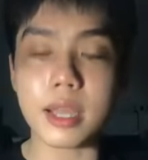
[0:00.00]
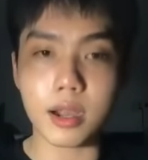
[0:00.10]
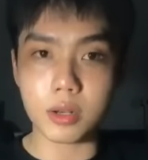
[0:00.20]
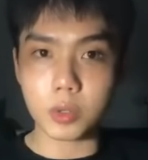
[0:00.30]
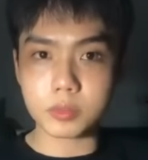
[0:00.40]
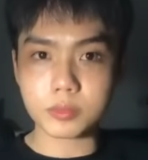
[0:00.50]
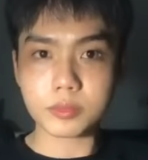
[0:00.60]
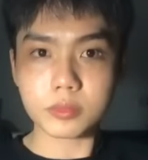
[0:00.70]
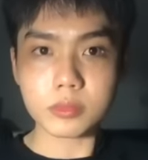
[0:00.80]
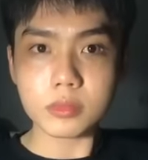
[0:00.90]
trời luôn
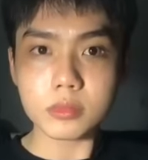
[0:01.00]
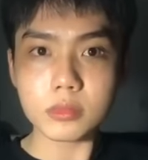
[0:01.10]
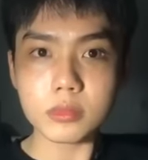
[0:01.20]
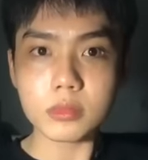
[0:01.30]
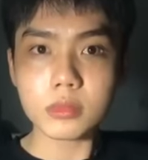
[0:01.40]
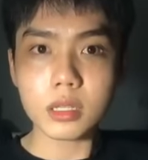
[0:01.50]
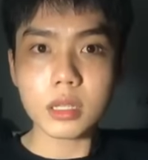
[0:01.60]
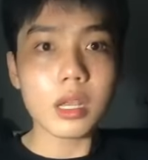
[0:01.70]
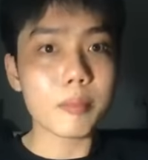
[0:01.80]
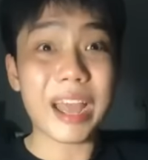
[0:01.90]

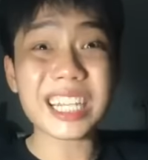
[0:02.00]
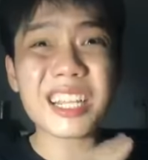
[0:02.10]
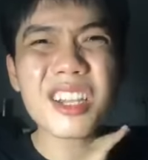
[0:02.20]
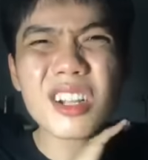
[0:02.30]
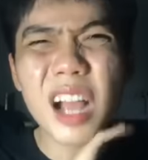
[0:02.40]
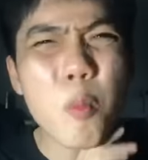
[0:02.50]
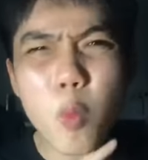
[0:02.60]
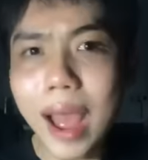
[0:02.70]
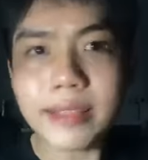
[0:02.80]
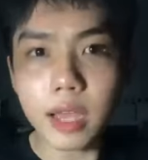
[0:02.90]
bạn thanh như khóc
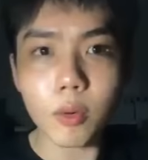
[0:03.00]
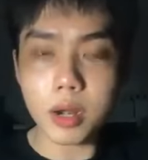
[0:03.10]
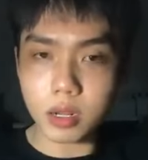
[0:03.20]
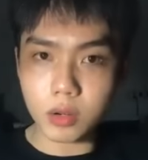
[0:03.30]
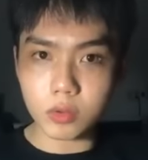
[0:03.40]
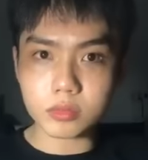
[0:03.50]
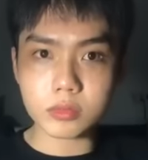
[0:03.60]
quá trời quá đất luôn